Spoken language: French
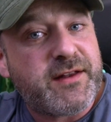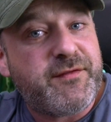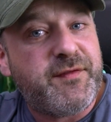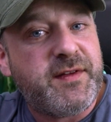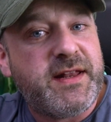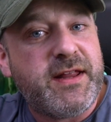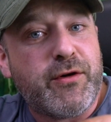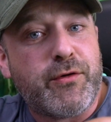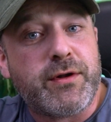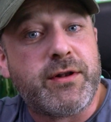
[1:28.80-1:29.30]

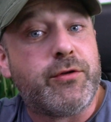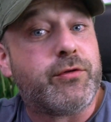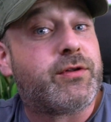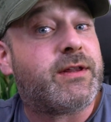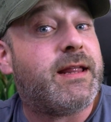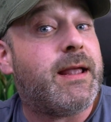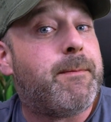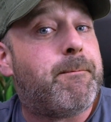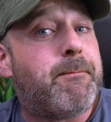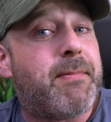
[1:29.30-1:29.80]
vidéo ne
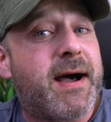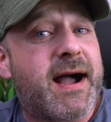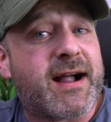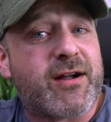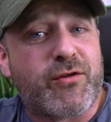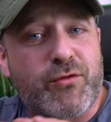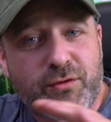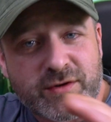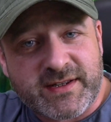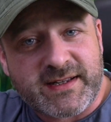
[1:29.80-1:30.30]
t'est pas
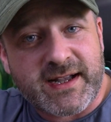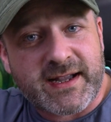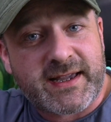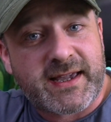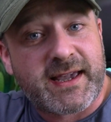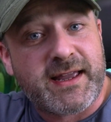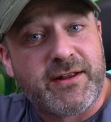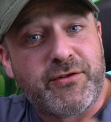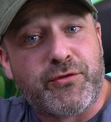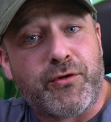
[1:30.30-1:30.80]

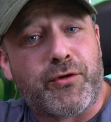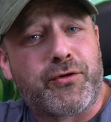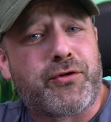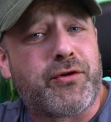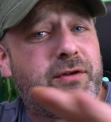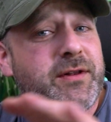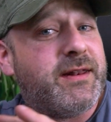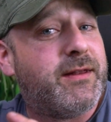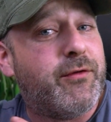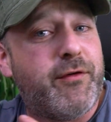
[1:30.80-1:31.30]
consacrée donc
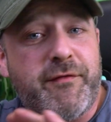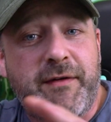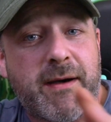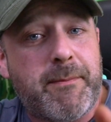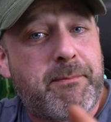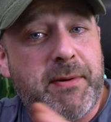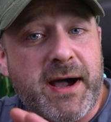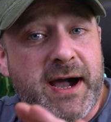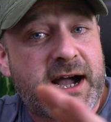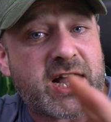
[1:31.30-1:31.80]
ne va
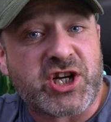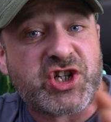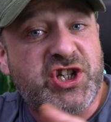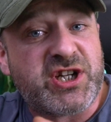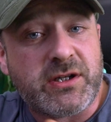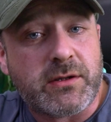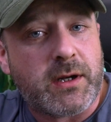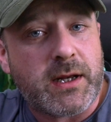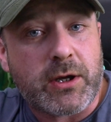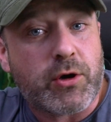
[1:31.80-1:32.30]
pas rager
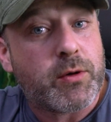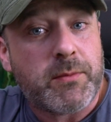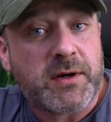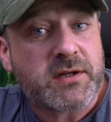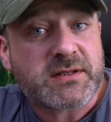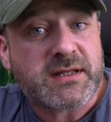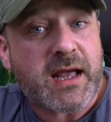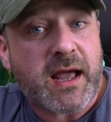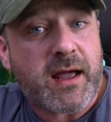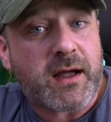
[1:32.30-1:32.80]
dans les
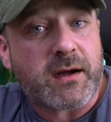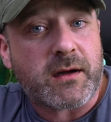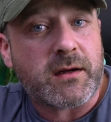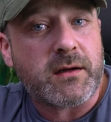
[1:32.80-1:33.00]
commentaires.